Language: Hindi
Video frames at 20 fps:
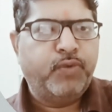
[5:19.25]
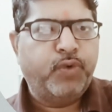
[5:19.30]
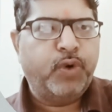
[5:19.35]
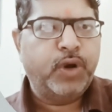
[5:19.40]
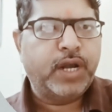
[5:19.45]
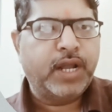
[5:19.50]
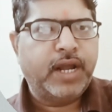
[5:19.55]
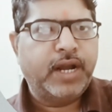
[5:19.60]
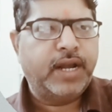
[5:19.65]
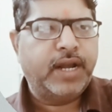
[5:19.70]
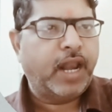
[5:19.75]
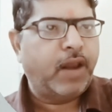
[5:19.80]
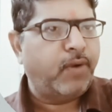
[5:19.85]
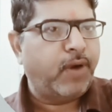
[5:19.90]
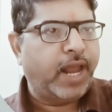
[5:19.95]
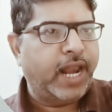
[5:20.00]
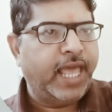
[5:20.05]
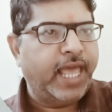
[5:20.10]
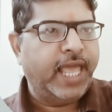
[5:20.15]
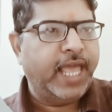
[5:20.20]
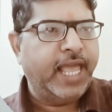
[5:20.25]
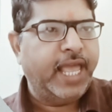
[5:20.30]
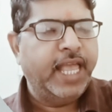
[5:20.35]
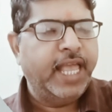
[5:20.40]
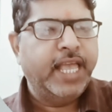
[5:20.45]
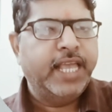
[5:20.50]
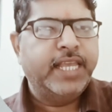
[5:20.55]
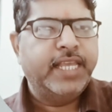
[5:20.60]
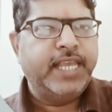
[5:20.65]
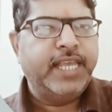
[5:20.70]
वोट डलवाने
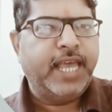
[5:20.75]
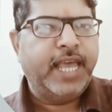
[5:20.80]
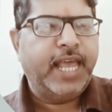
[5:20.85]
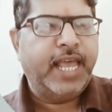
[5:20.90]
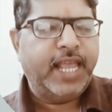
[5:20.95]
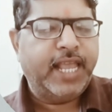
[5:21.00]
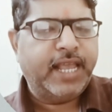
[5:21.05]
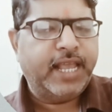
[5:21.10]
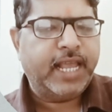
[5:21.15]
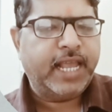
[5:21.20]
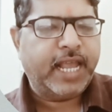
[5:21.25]
हैं ये